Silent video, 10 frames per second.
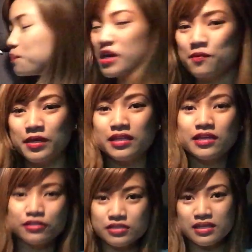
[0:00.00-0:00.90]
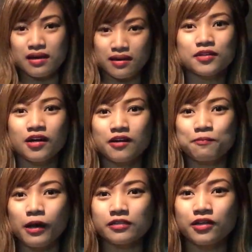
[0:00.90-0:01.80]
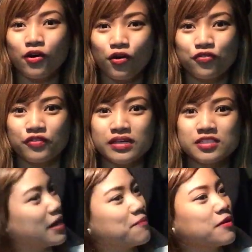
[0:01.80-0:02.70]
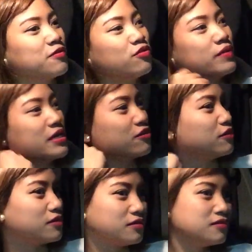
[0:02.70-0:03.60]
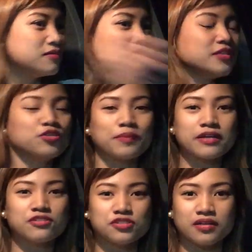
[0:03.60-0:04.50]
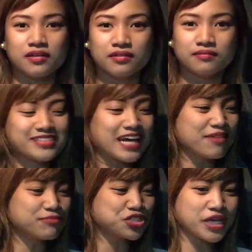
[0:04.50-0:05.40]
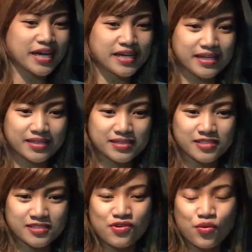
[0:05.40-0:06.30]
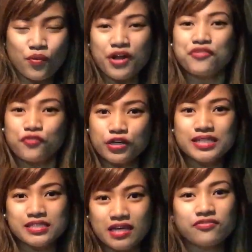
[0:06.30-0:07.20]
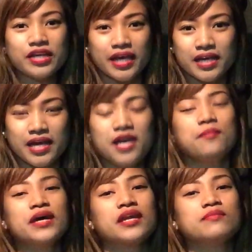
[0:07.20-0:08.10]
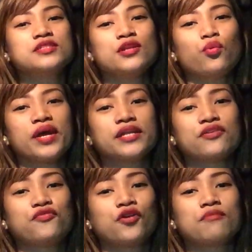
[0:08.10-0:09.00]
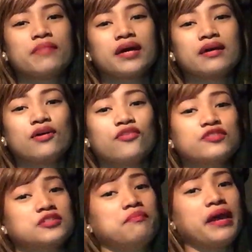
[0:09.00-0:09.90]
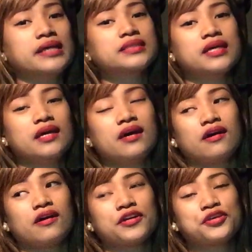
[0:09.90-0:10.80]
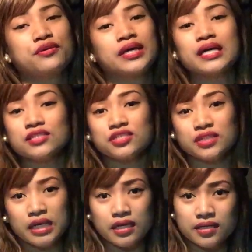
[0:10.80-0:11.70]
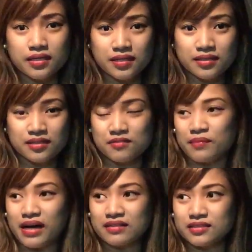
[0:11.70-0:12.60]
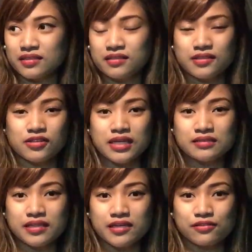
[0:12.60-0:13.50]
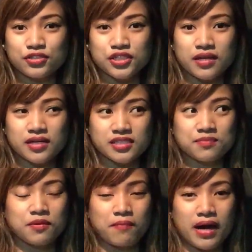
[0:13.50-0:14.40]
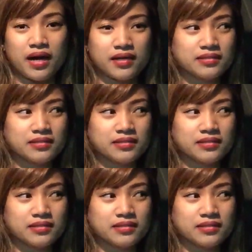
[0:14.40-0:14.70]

baby dito sa car park ng office para pag uwi ko, dito pa rin siya. Time check, it's 1.47 a.m. and I'm still waiting for my office mate, our QA engineer, Michael. Ayun, nantayin ko siya sa baba.